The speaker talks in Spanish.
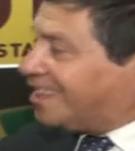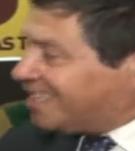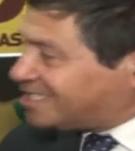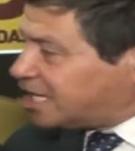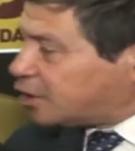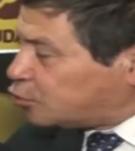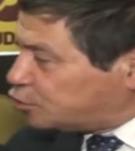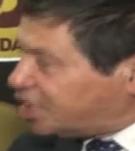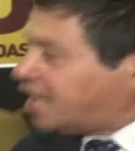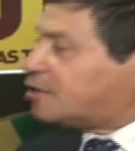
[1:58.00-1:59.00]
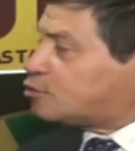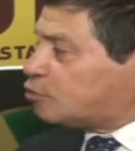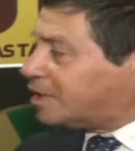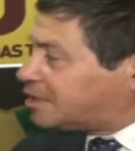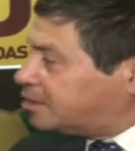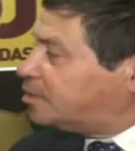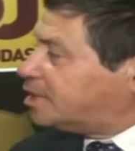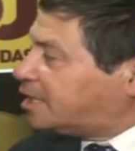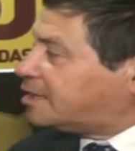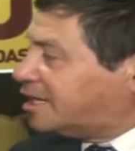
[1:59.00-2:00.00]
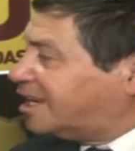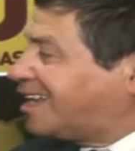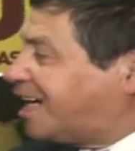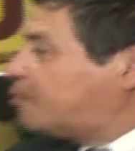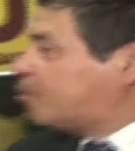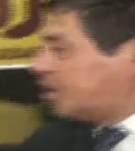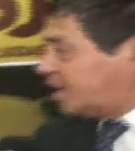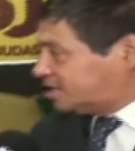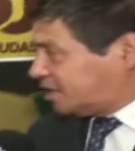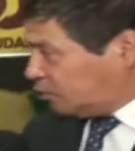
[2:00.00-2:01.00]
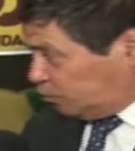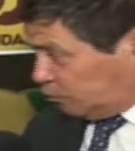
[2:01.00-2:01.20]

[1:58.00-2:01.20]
desarrollar su actividad en el campo de la salud.